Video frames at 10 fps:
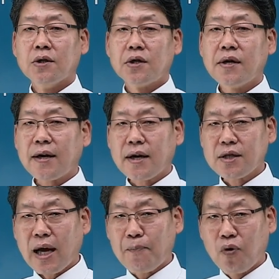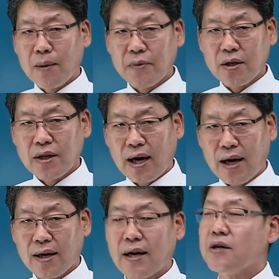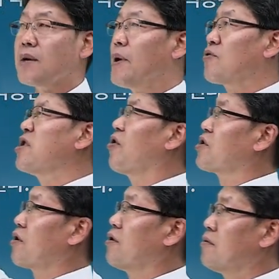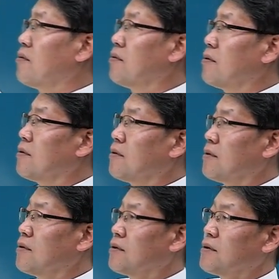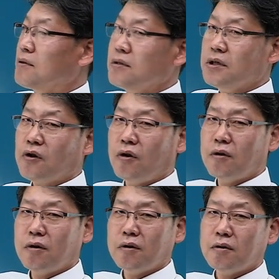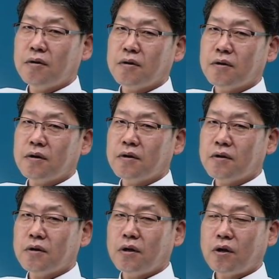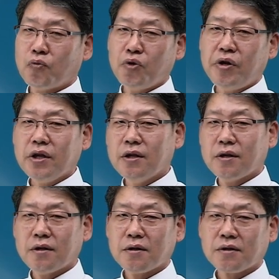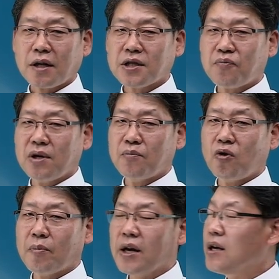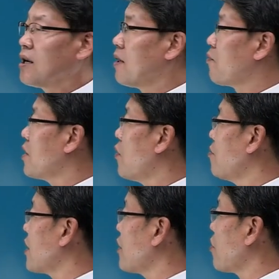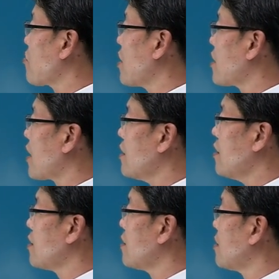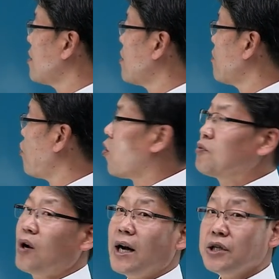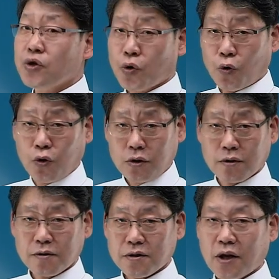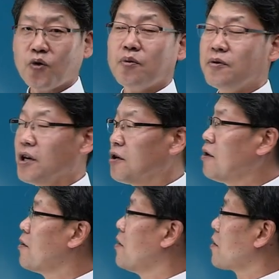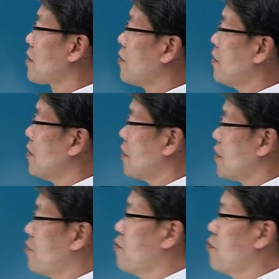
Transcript: 특약까지 다 포함된다라는 게 바로 이거죠. 이거. 어, 윈인 단체 플랜 보험의 피보험자 인원수에 따른 보험료 할인 적용. 자, 이 부분이에요. 그래서 이